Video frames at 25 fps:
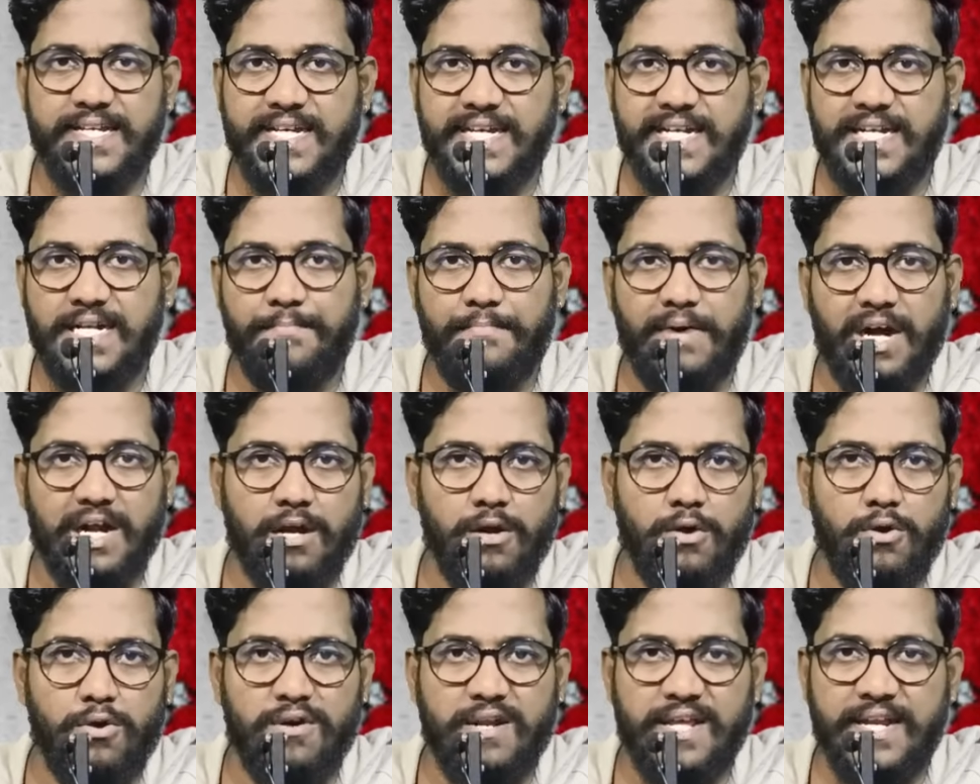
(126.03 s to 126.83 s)
இருக்கின்ற
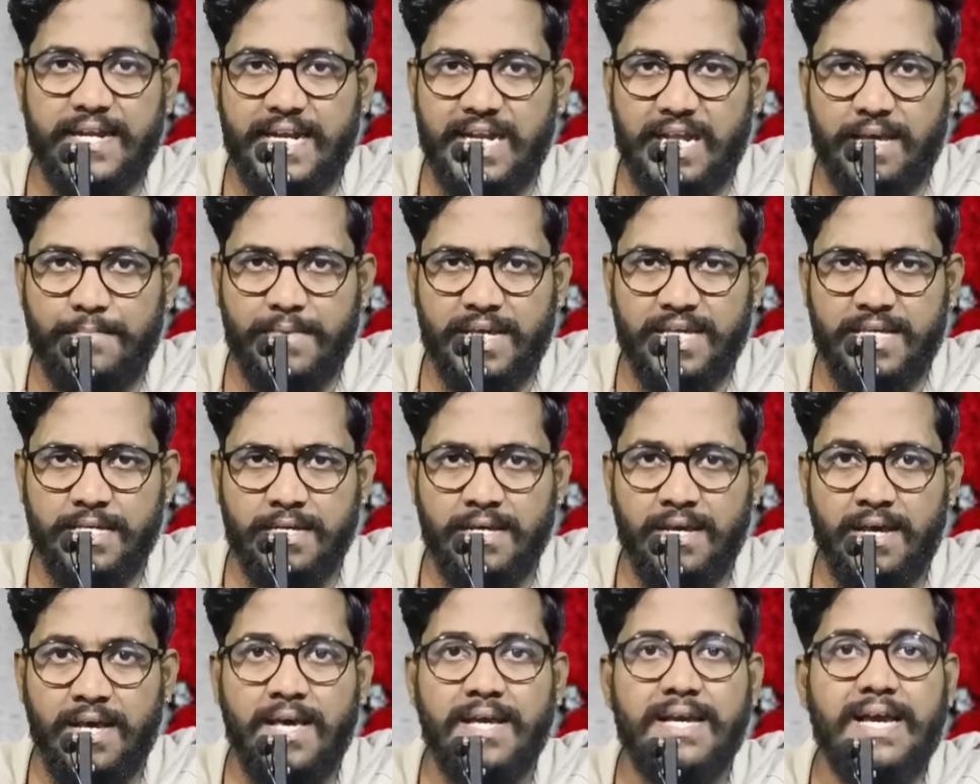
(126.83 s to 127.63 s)
மக்களோட நிலைமை
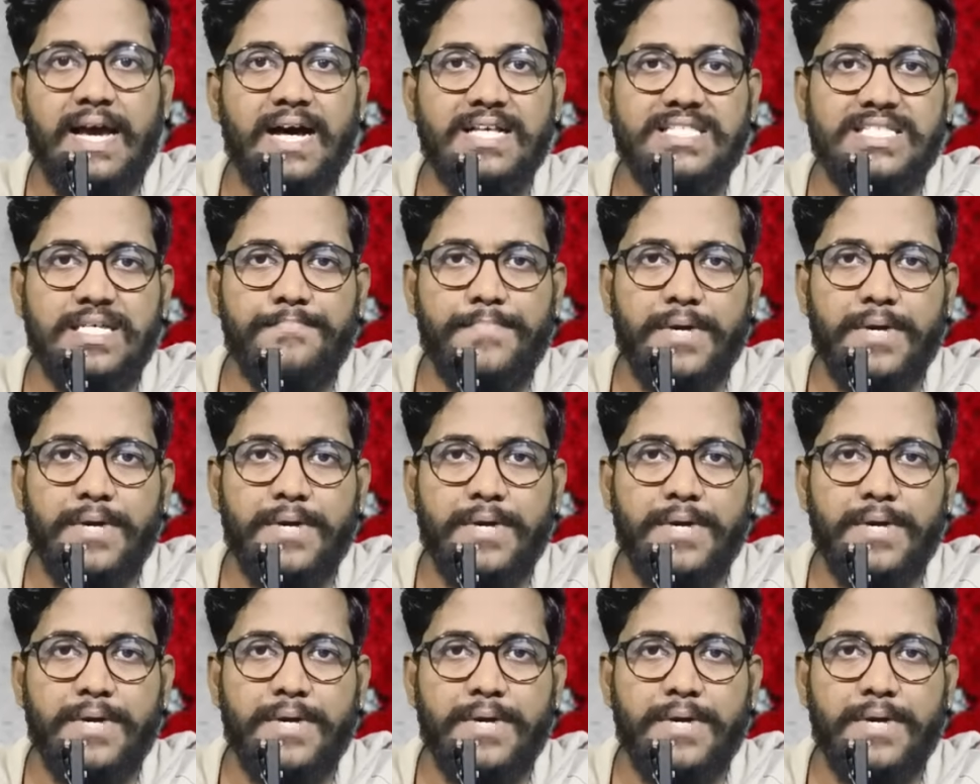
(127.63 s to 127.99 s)
காசா